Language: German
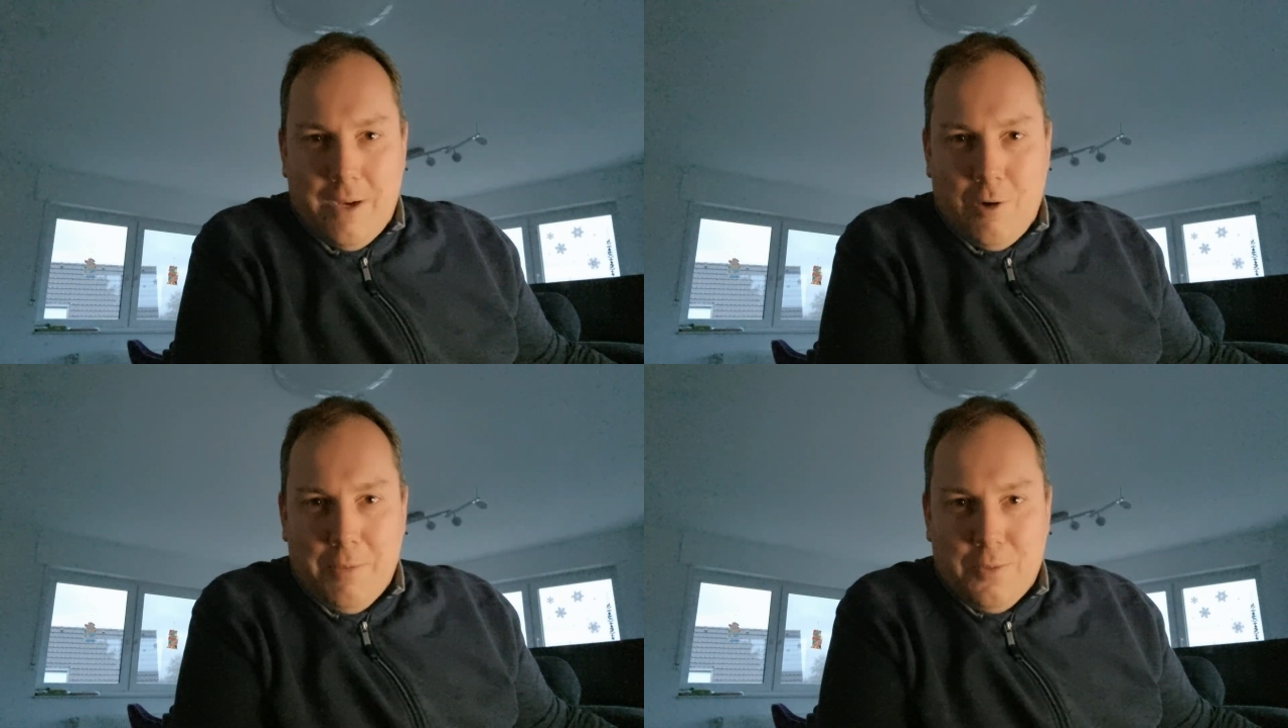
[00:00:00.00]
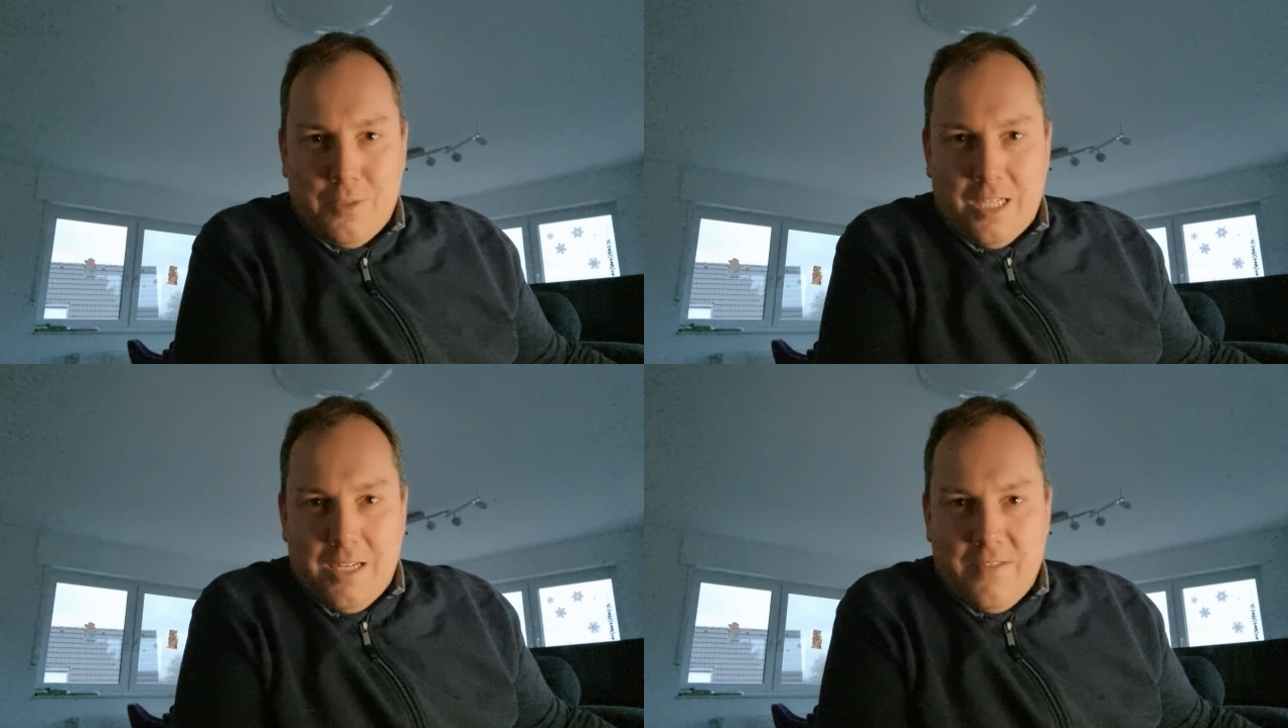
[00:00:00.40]
auch mit
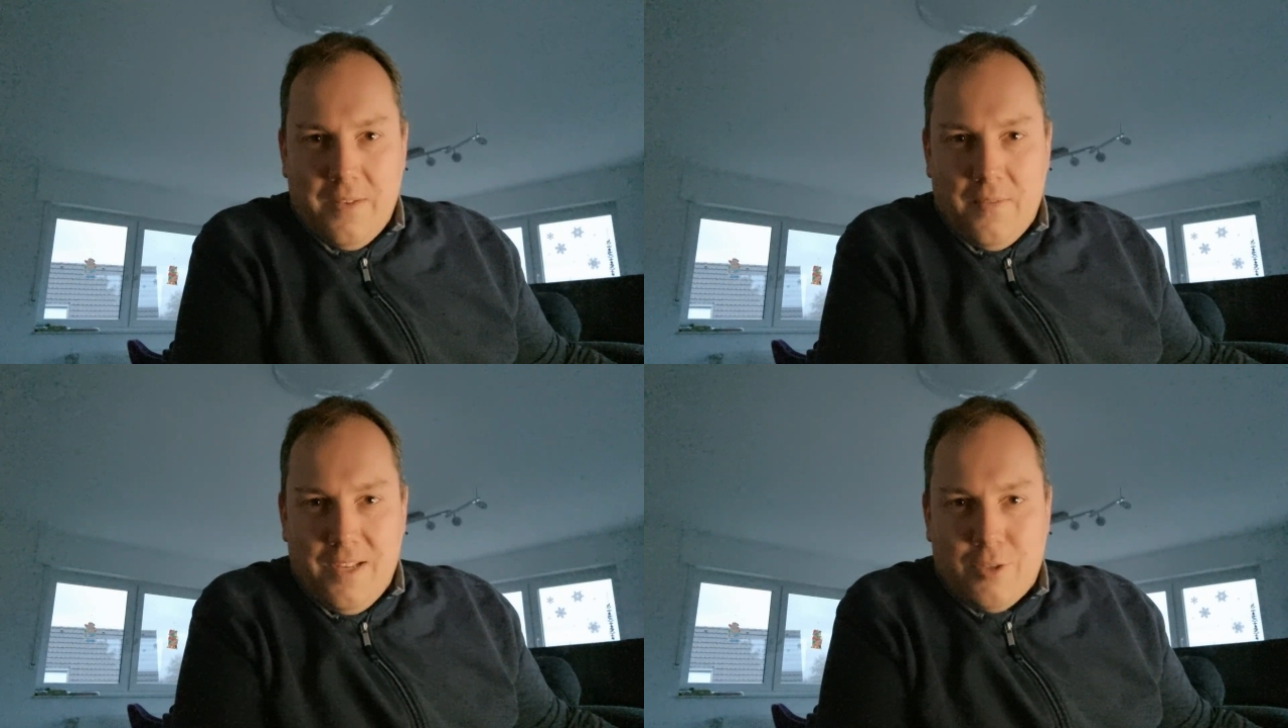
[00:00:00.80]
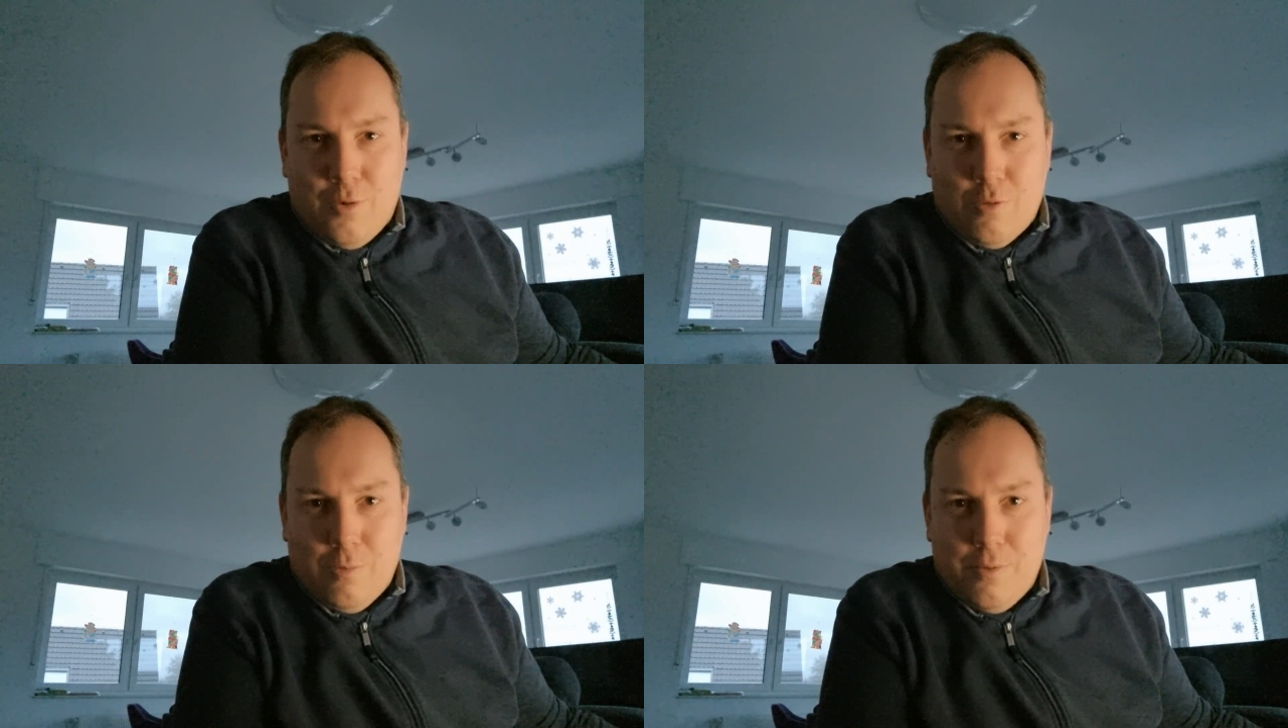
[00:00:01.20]
unserer
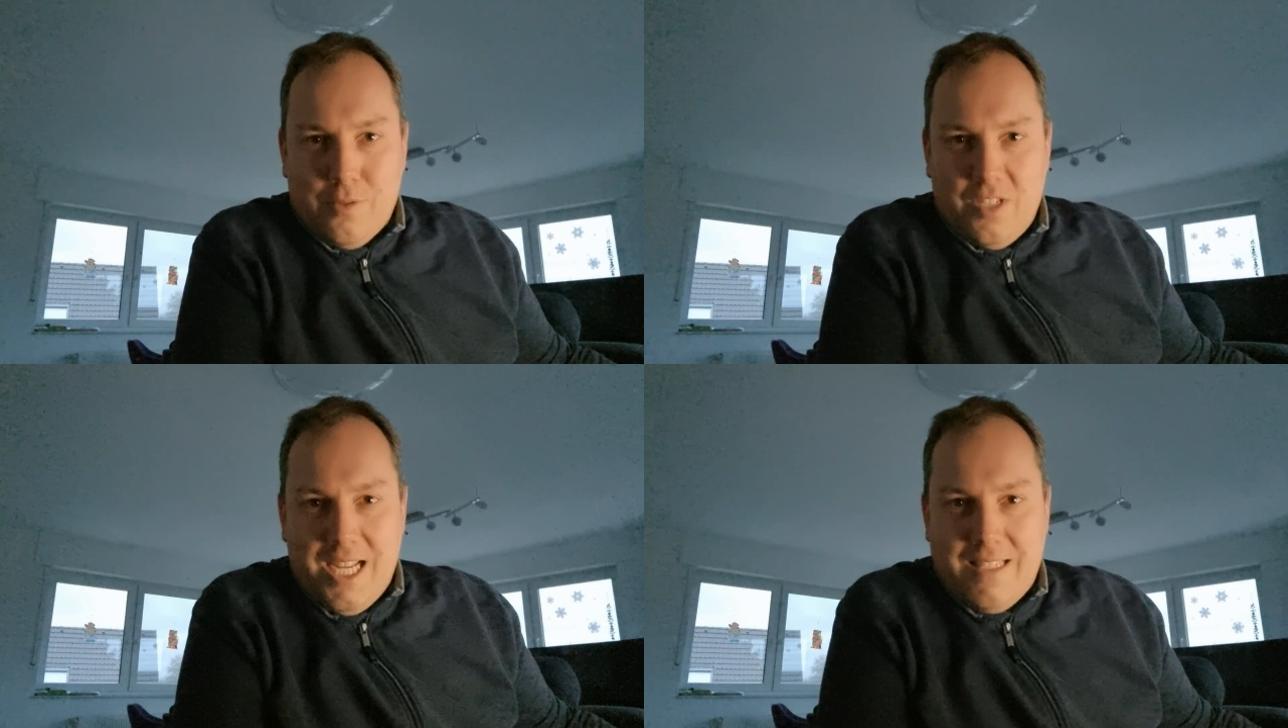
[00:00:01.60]
www.trotto.de